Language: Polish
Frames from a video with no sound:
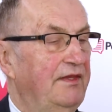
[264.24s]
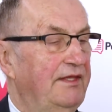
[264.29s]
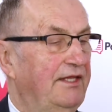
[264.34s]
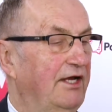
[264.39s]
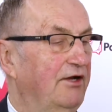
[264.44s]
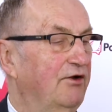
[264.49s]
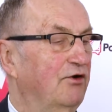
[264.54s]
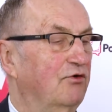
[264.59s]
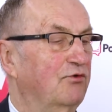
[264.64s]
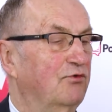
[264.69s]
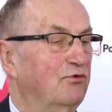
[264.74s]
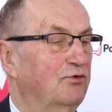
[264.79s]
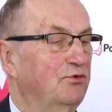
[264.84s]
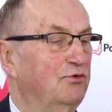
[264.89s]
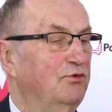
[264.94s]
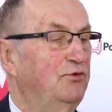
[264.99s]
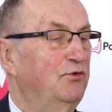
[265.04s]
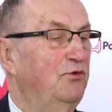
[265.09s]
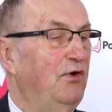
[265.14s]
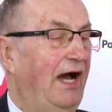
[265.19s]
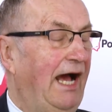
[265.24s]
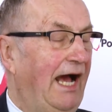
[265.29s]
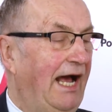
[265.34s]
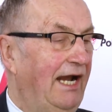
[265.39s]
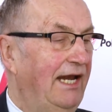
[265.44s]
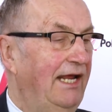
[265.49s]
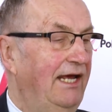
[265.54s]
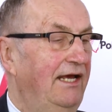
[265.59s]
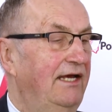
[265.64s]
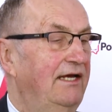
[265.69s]
tego gruntu,
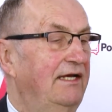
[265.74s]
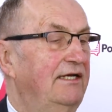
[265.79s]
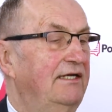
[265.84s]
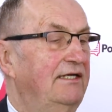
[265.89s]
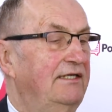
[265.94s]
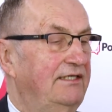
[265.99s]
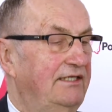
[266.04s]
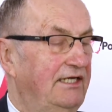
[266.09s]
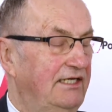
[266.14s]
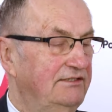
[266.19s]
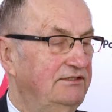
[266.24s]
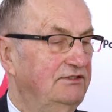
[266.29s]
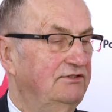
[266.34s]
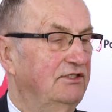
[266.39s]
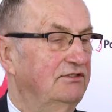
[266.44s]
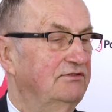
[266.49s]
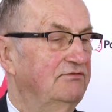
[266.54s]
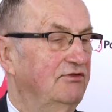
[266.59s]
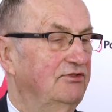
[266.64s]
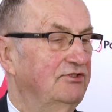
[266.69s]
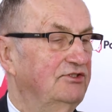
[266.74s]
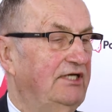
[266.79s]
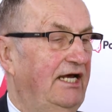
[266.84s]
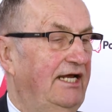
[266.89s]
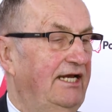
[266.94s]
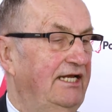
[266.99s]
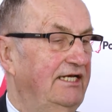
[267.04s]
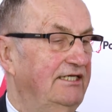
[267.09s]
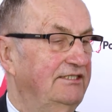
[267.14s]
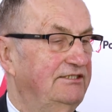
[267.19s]
ale jest to
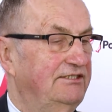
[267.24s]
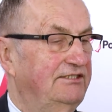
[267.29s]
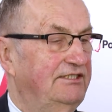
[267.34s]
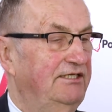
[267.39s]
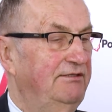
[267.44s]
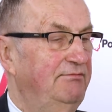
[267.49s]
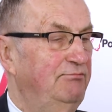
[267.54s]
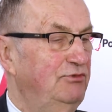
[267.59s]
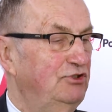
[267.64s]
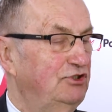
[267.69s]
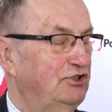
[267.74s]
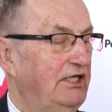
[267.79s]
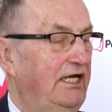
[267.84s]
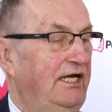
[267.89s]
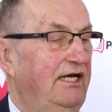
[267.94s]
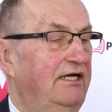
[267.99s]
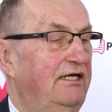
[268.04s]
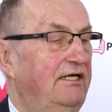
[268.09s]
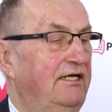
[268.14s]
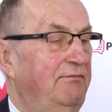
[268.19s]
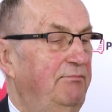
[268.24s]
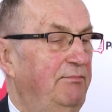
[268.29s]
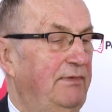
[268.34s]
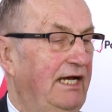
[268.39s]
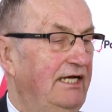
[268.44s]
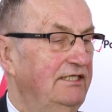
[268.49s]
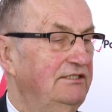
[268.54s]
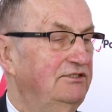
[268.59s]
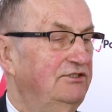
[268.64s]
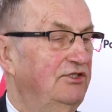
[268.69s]
związane z tym, że
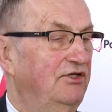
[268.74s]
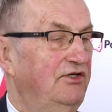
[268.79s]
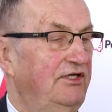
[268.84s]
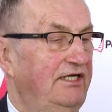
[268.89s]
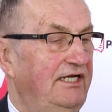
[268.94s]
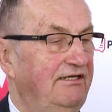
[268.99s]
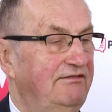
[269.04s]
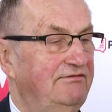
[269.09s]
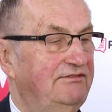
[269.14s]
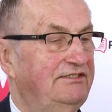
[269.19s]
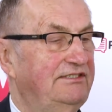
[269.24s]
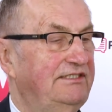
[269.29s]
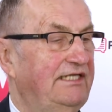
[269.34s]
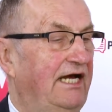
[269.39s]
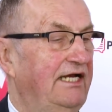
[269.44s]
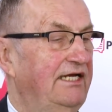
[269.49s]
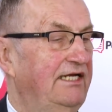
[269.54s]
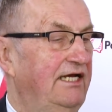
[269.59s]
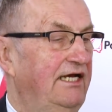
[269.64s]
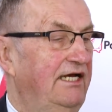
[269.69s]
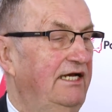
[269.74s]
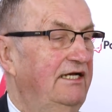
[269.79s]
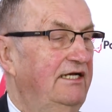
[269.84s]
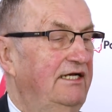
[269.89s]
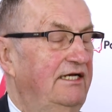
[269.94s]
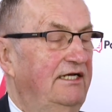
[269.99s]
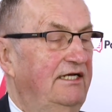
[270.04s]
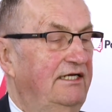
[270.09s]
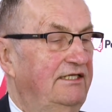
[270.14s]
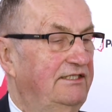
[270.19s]
miasto nie jest w stanie
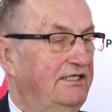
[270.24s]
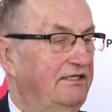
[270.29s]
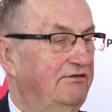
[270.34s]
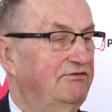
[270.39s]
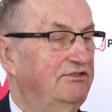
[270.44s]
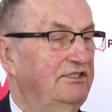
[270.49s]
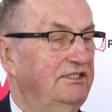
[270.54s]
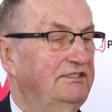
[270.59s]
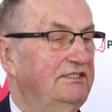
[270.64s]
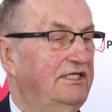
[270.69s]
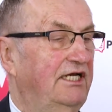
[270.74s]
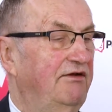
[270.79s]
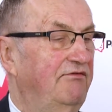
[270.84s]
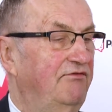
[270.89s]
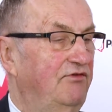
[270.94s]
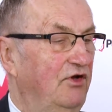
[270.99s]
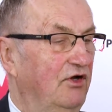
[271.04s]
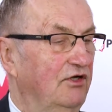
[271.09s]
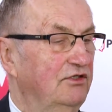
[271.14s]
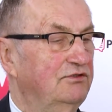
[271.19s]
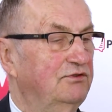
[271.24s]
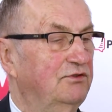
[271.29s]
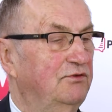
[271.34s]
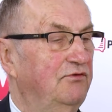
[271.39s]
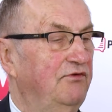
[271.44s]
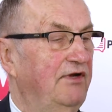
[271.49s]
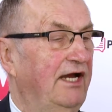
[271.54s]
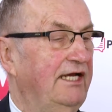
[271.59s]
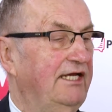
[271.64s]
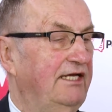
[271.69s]
tych wszystkich
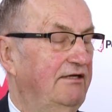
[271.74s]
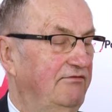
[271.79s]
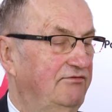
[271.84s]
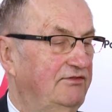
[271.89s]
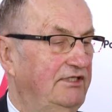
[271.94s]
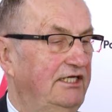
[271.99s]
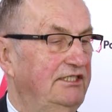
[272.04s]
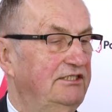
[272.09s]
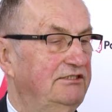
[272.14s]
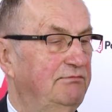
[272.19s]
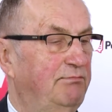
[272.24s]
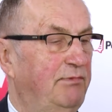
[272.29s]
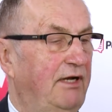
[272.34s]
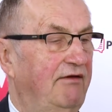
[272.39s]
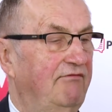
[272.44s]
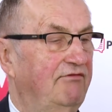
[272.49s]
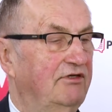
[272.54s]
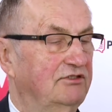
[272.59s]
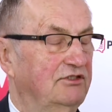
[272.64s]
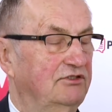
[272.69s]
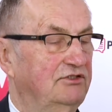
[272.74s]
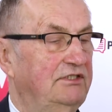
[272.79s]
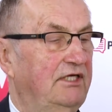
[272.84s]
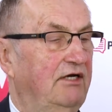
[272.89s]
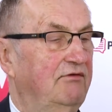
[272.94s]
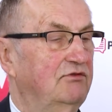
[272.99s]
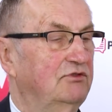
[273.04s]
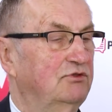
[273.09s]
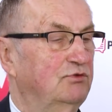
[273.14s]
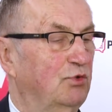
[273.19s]
wniosków, jakie w tej sprawie
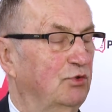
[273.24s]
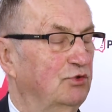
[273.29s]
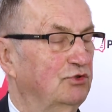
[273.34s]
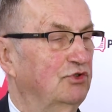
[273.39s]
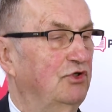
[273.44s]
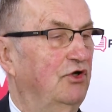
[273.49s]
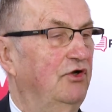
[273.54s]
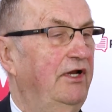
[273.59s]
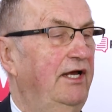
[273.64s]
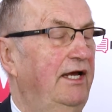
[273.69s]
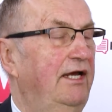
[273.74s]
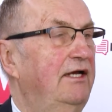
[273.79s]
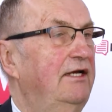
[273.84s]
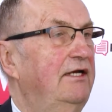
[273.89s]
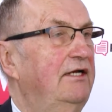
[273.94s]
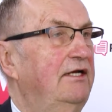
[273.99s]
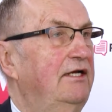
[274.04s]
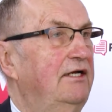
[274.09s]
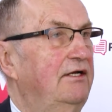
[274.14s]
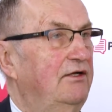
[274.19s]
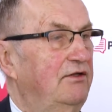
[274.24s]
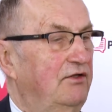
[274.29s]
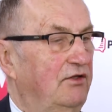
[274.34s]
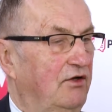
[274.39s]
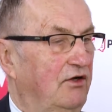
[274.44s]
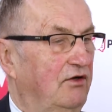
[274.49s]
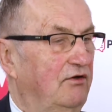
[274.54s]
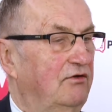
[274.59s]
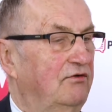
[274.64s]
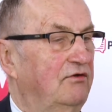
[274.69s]
zostały złożone,
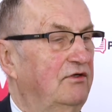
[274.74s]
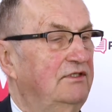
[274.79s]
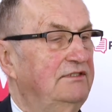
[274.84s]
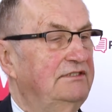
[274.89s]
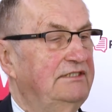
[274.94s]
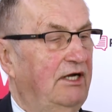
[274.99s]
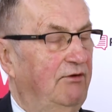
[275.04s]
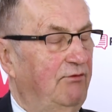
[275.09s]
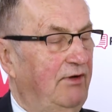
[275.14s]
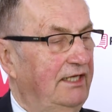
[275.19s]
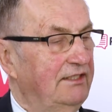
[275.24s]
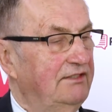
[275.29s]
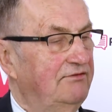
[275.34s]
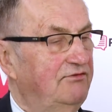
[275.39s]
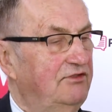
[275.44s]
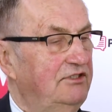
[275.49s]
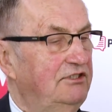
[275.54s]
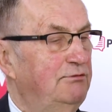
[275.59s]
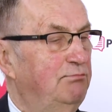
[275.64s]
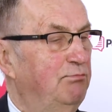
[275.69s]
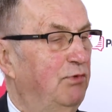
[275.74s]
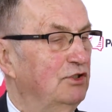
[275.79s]
no, e, załatwić A,